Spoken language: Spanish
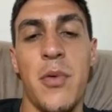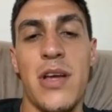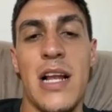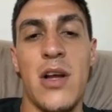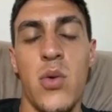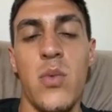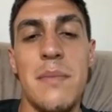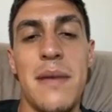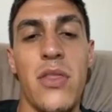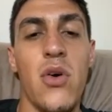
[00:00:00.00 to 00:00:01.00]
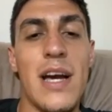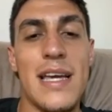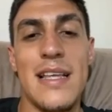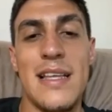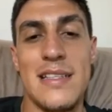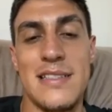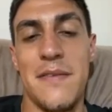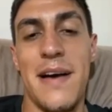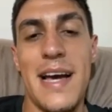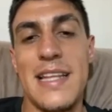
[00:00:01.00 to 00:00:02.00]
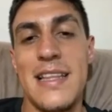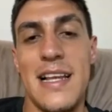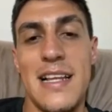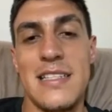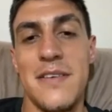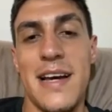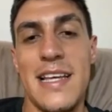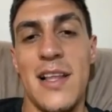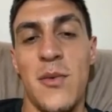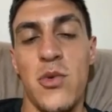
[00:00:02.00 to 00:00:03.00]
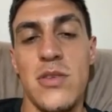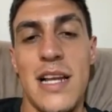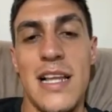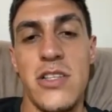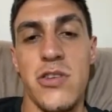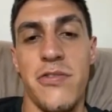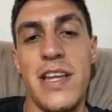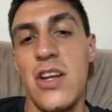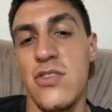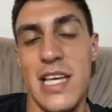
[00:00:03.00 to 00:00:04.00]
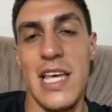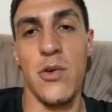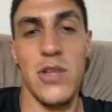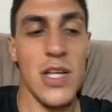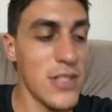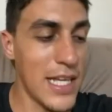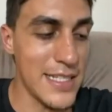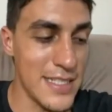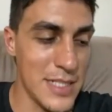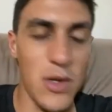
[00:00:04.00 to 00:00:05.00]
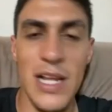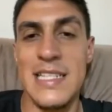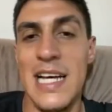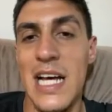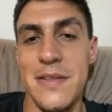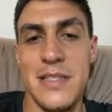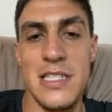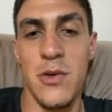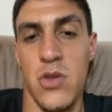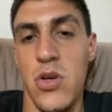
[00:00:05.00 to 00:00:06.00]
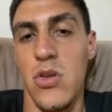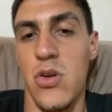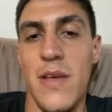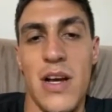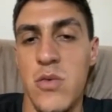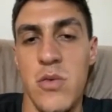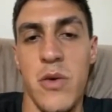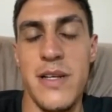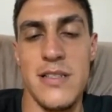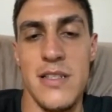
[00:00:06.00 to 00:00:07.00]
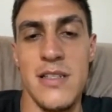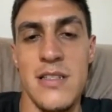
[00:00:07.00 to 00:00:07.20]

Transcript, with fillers: porque el club le mandó a que se, bajen del, se baje del bus el chofer y nos deje botados de ahí, se llevó las llaves, se llevó todo, no había cómo moverse.